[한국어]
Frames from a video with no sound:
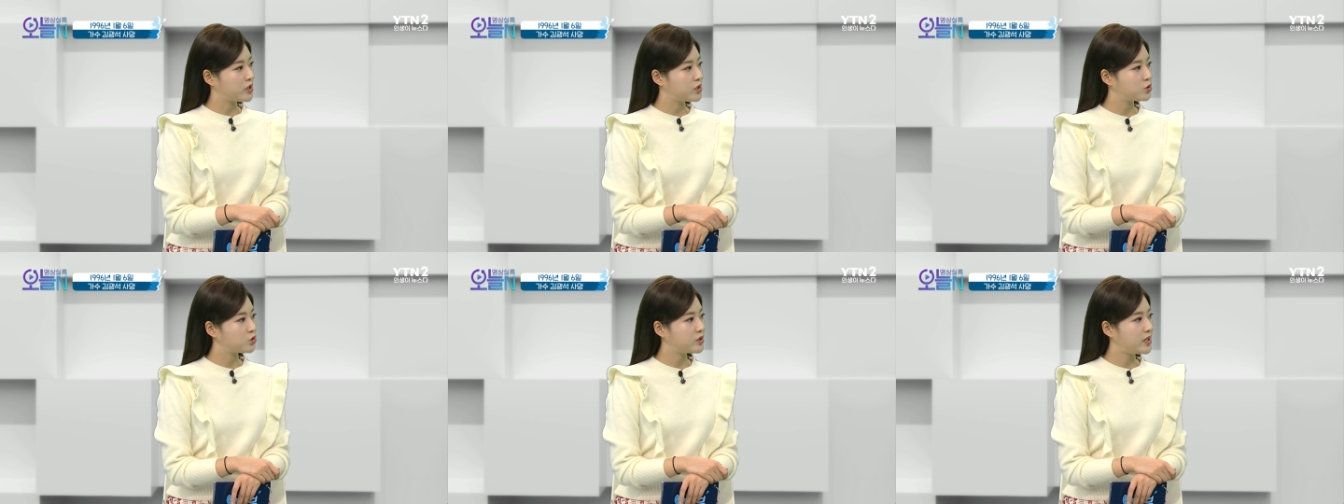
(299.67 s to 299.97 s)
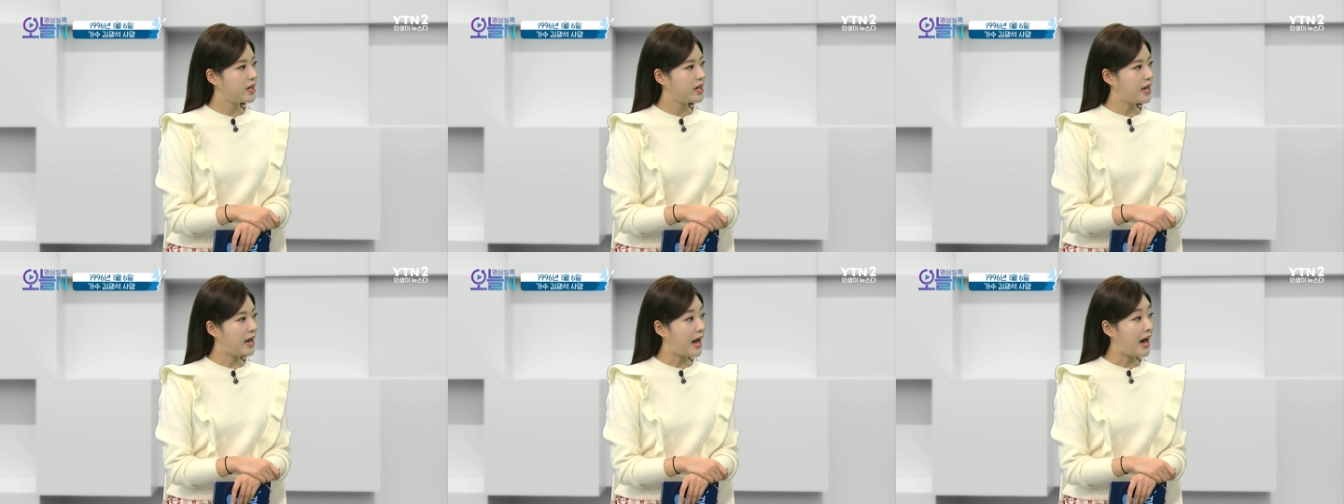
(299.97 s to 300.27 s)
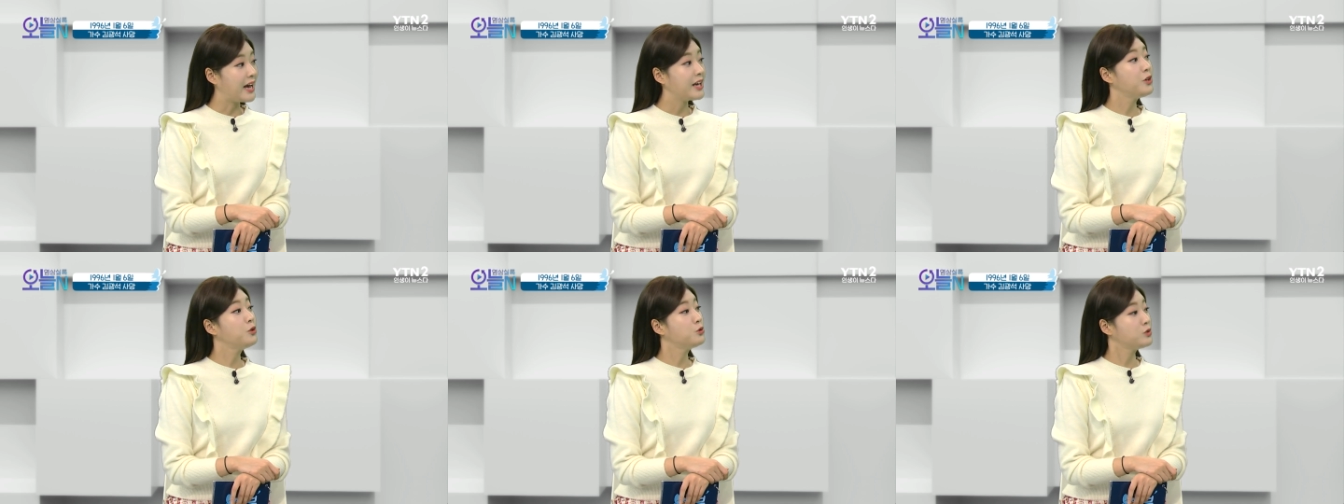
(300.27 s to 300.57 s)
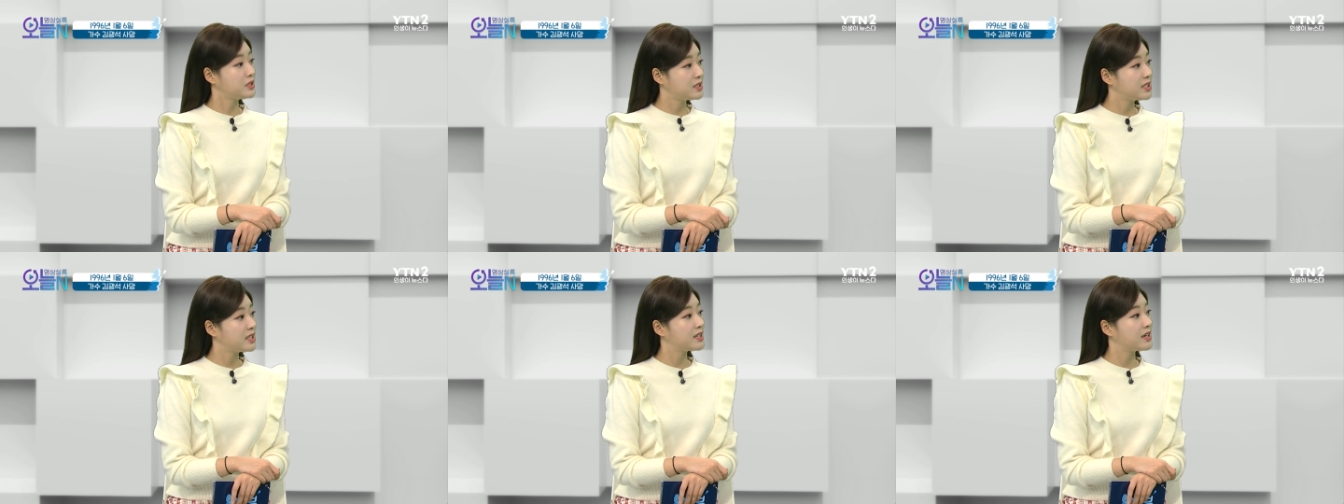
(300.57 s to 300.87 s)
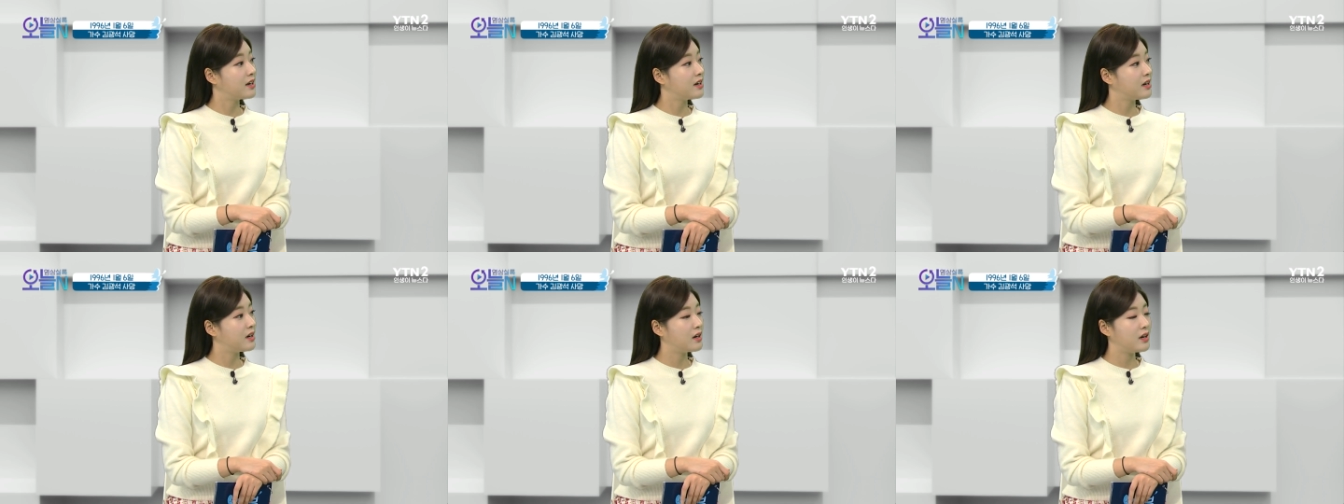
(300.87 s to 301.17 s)
중에 아이유
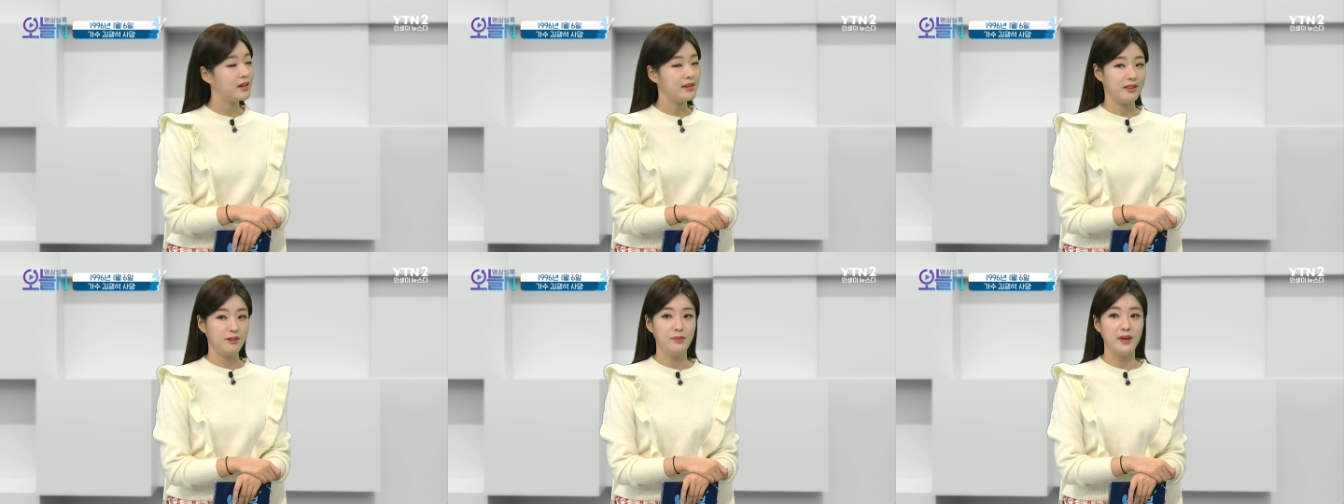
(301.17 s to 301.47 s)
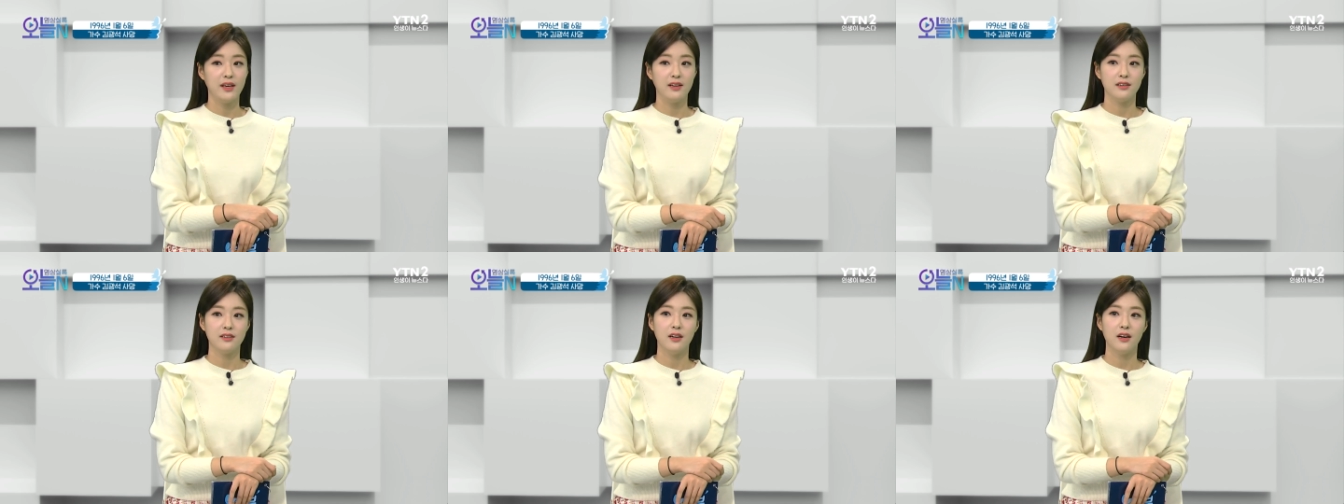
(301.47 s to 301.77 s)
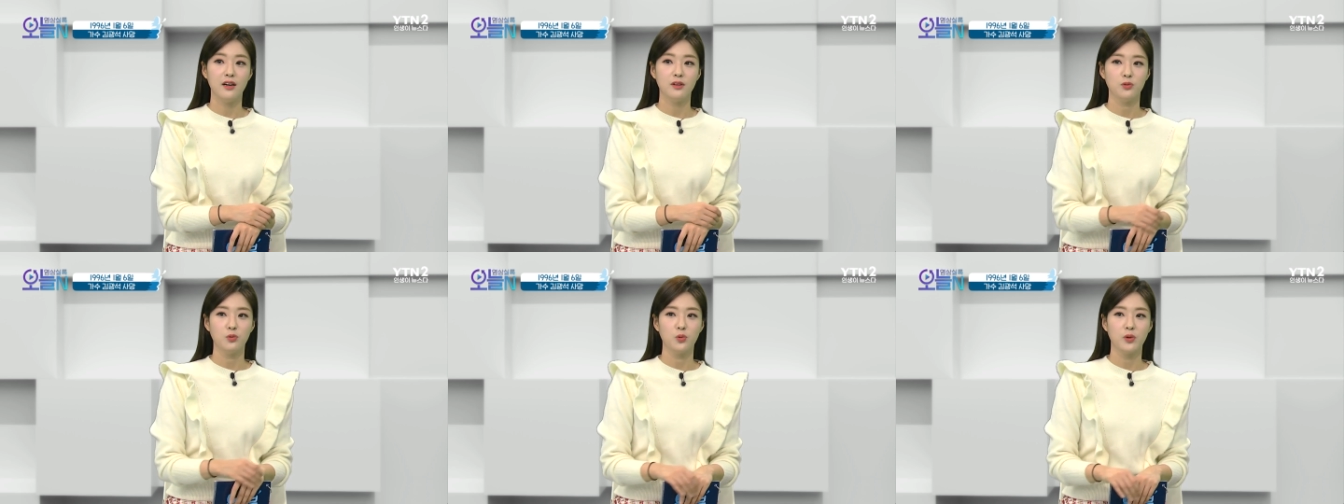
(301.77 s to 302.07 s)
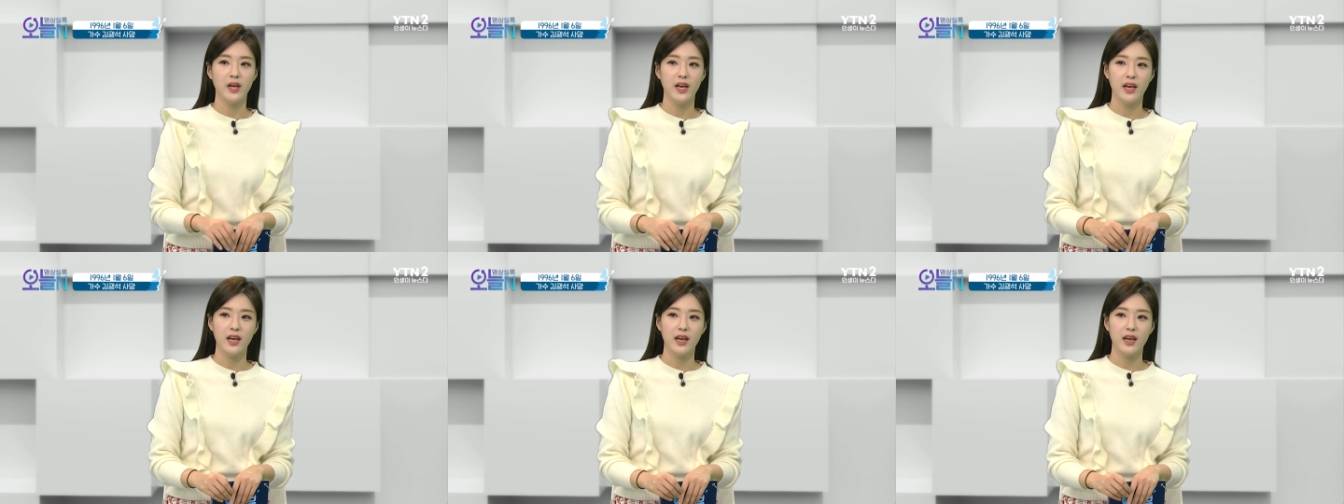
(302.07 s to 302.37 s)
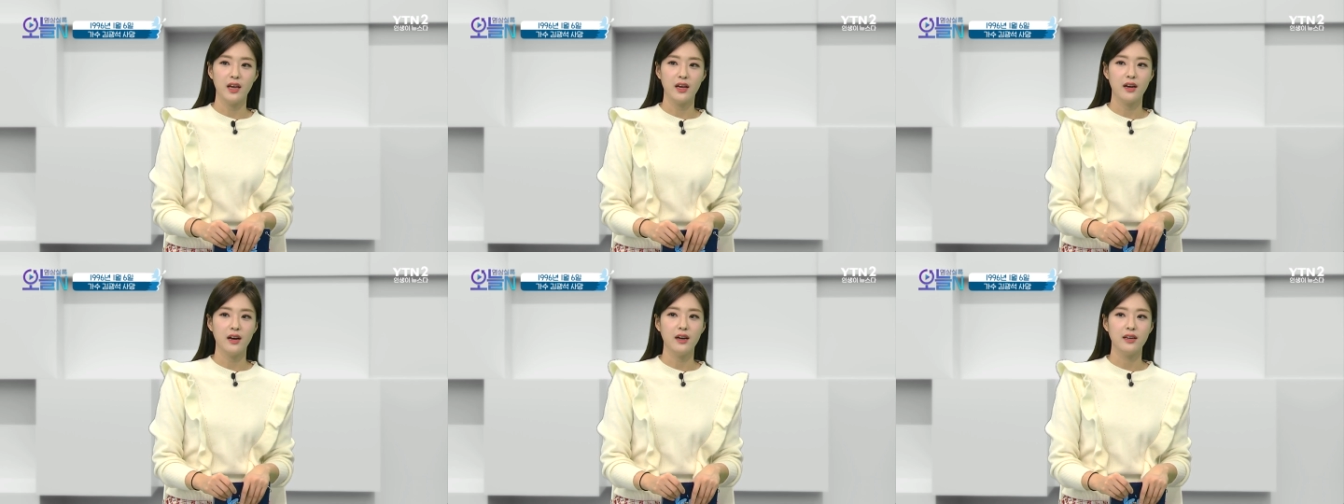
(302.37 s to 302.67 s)
씨가 음. 리메이크한
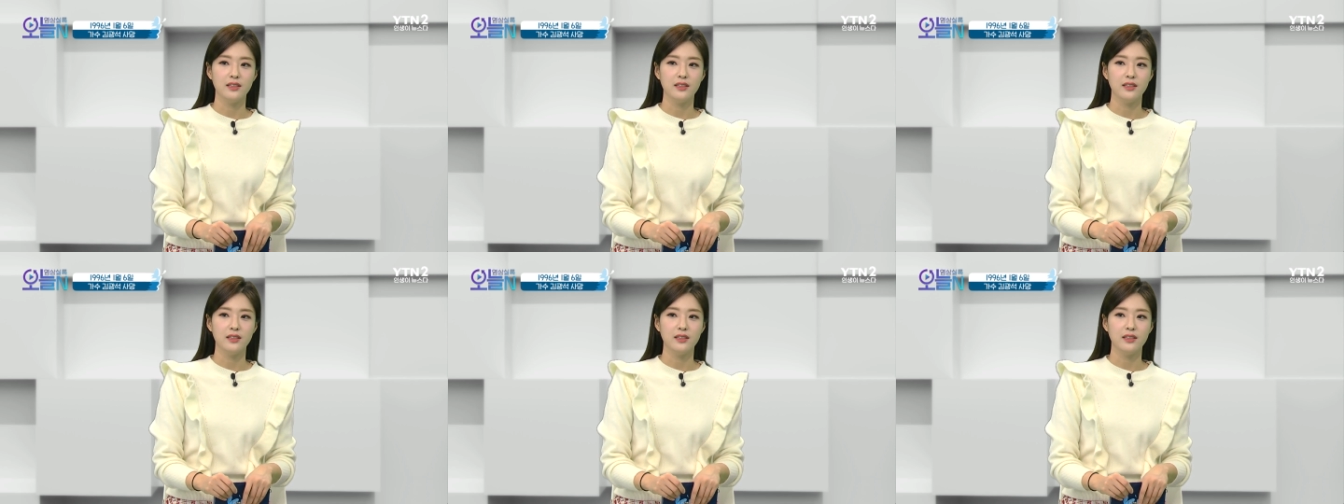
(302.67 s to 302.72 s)
노래가